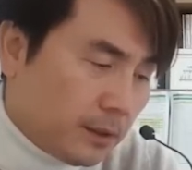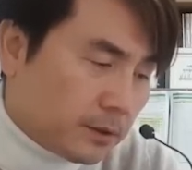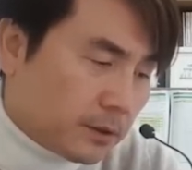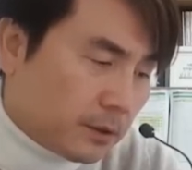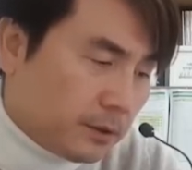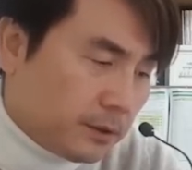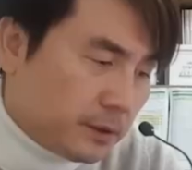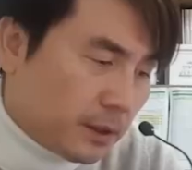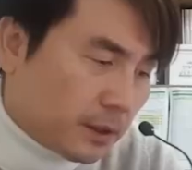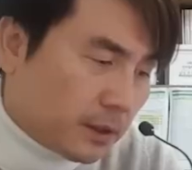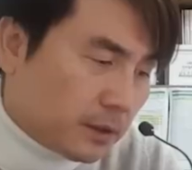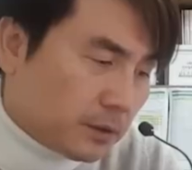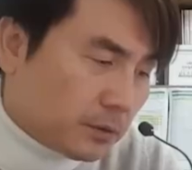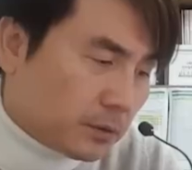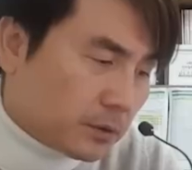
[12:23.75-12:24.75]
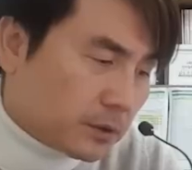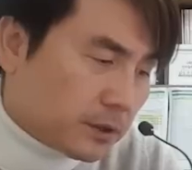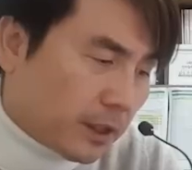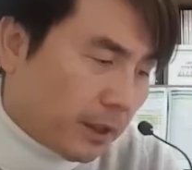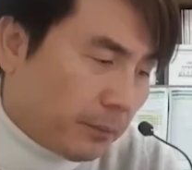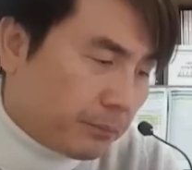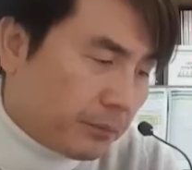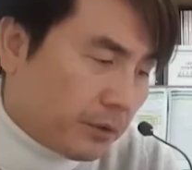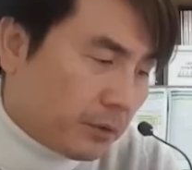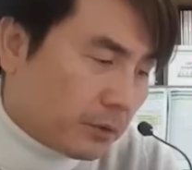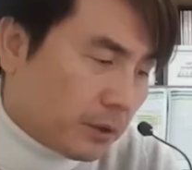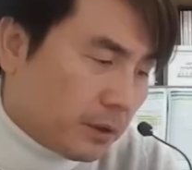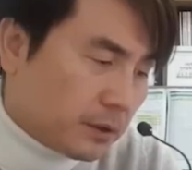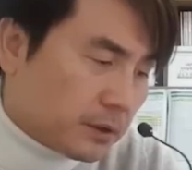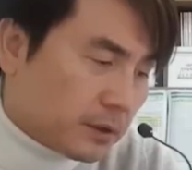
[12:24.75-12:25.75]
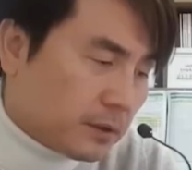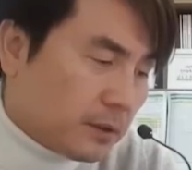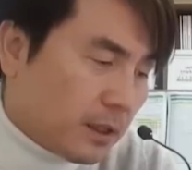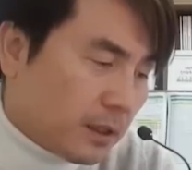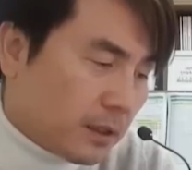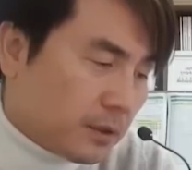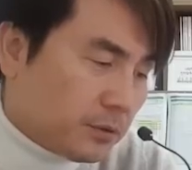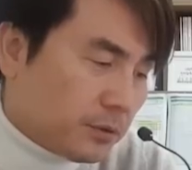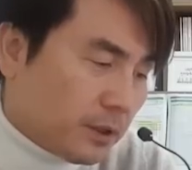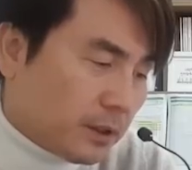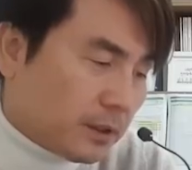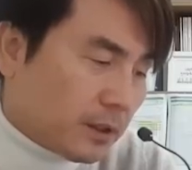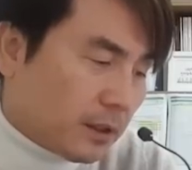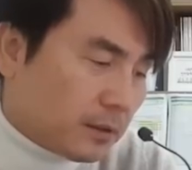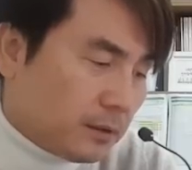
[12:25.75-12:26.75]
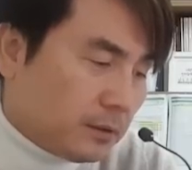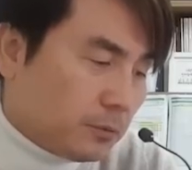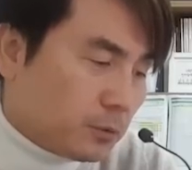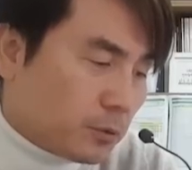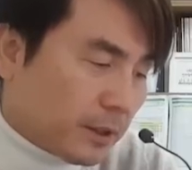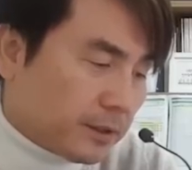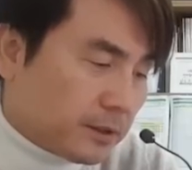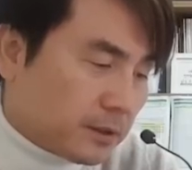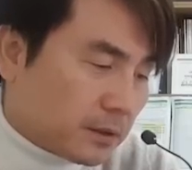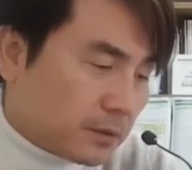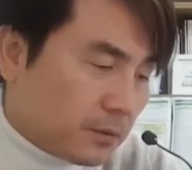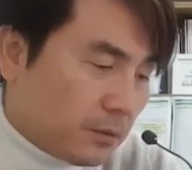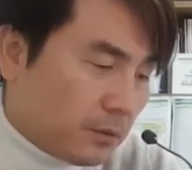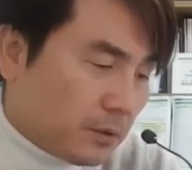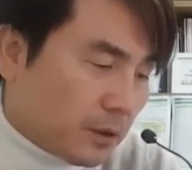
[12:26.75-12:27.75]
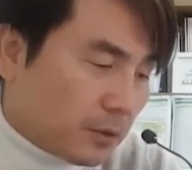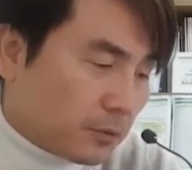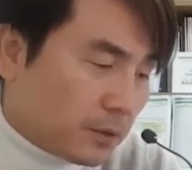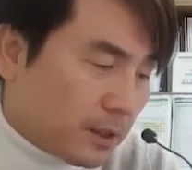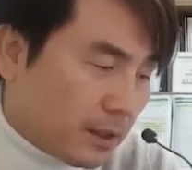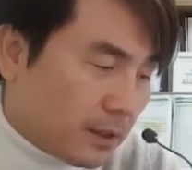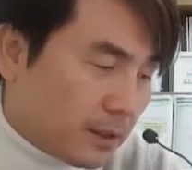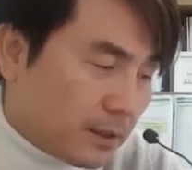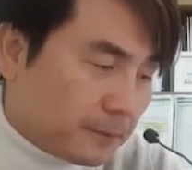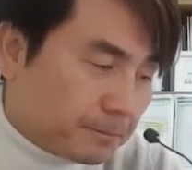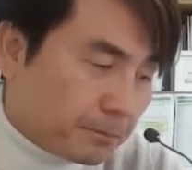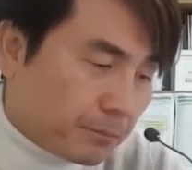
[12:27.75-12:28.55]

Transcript: 전 세계적으로 차입 비용이 증가할 수 있다는 관측도 나온다.